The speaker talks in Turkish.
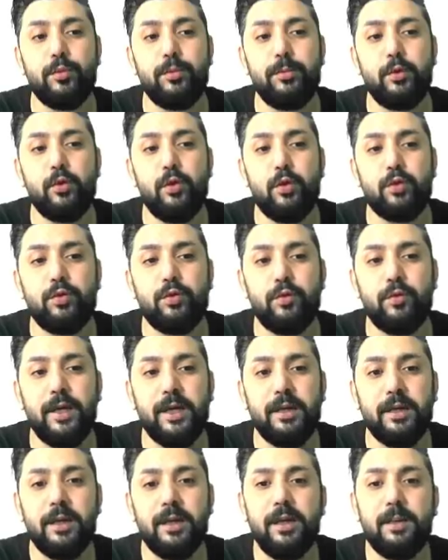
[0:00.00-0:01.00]
bir görüntü
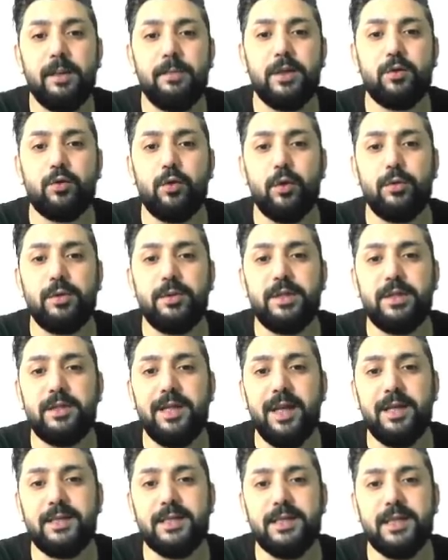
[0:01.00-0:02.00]
var. Bitcoin
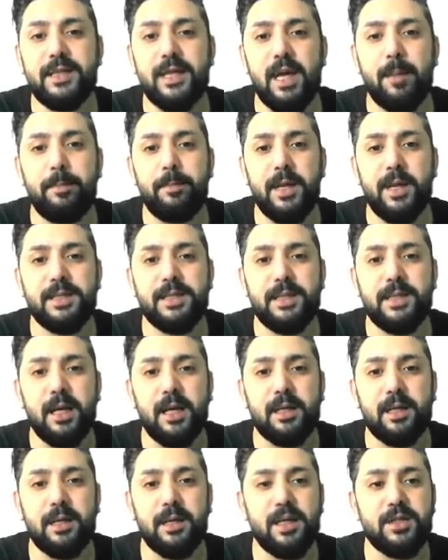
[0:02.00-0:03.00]
terslik yapmazsa
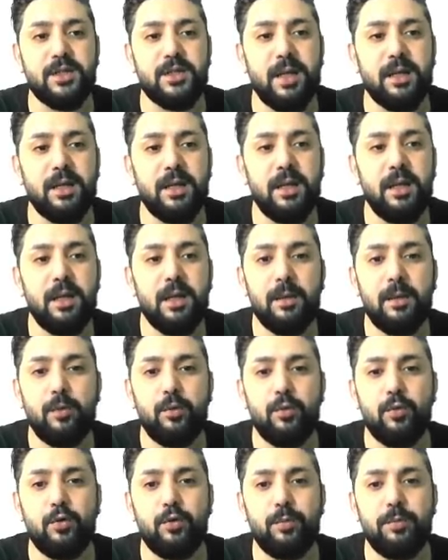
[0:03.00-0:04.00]
arkadaşlar
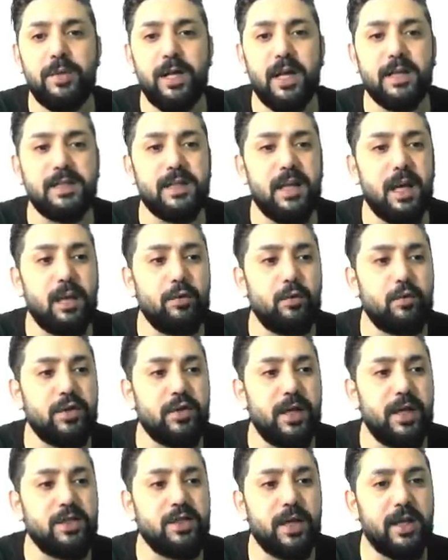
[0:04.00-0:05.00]
bu ürün biraz daha
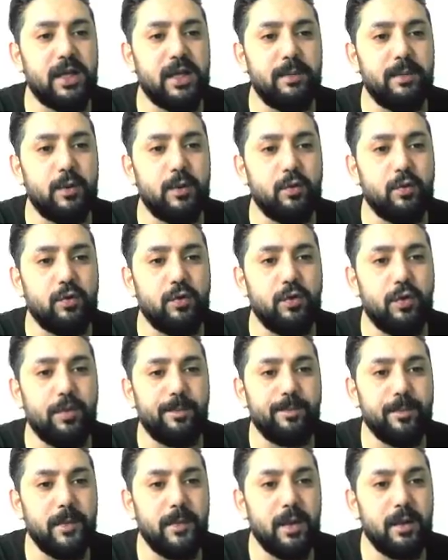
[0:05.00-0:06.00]
yükselecek gibi duruyor.
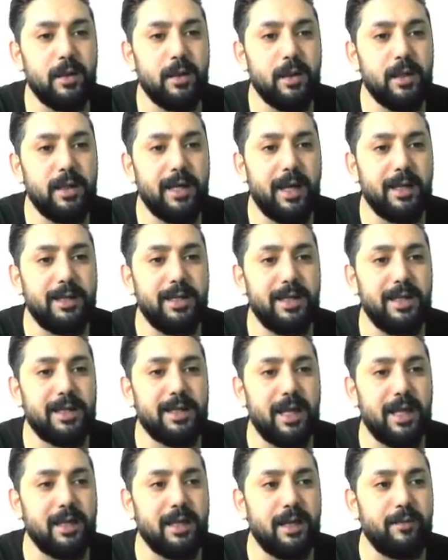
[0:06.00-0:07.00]
Yani
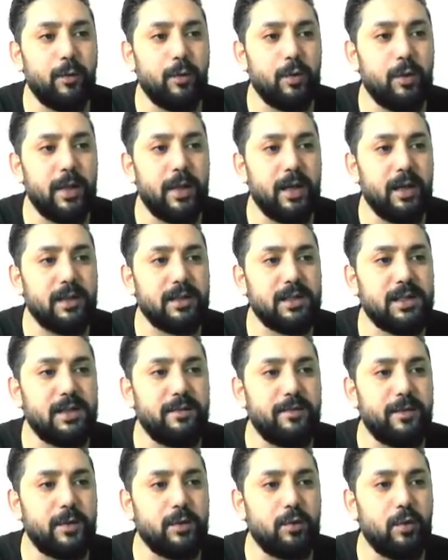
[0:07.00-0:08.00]
ilk hedef olarak
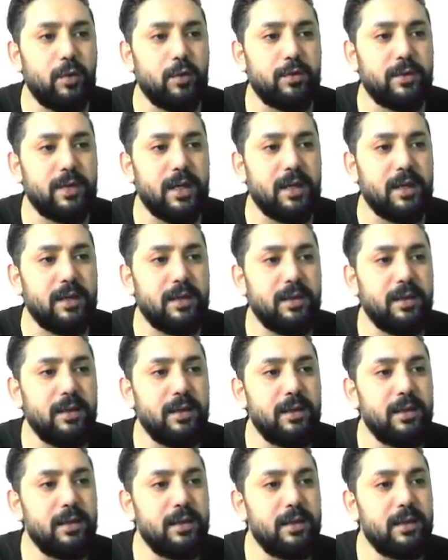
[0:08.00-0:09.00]

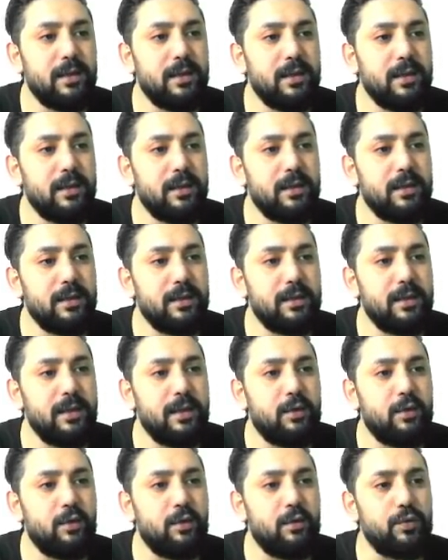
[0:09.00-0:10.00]

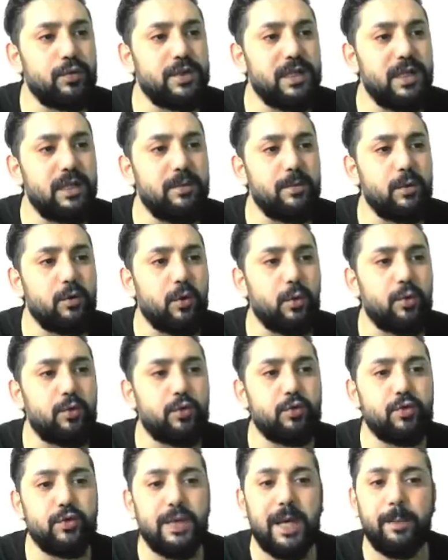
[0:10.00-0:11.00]

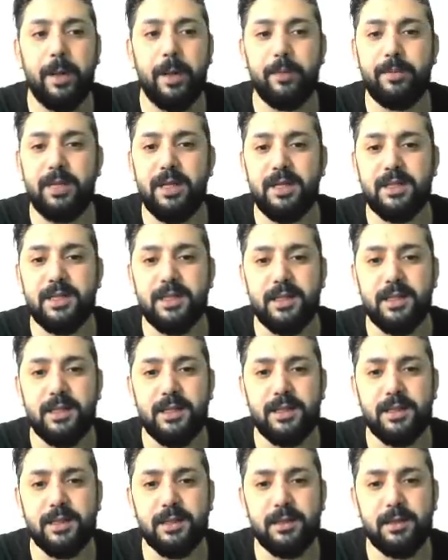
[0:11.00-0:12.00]
0.229
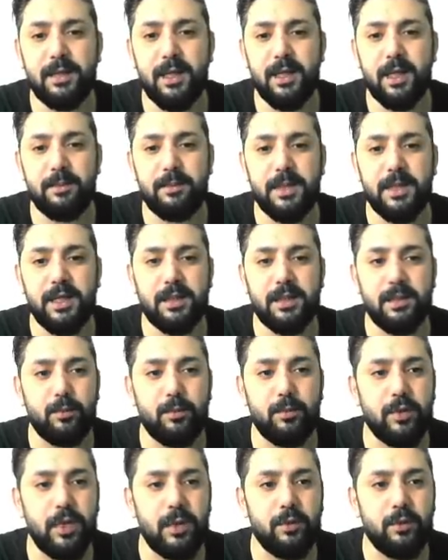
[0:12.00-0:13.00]
yapabilirsiniz. Diyelim gitti
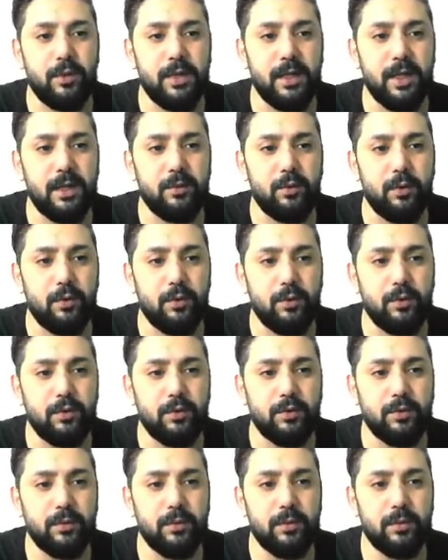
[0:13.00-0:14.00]
buradan oraya ne
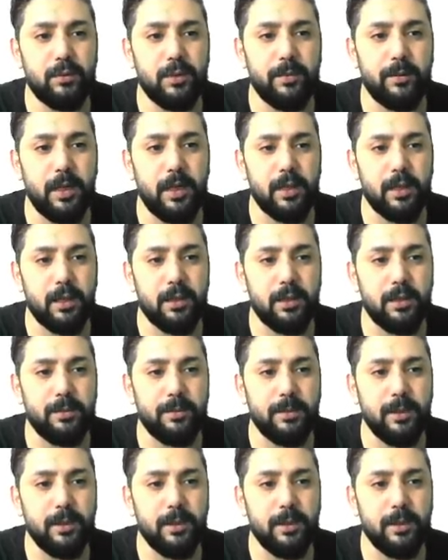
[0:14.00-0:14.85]
olur bir bakalım.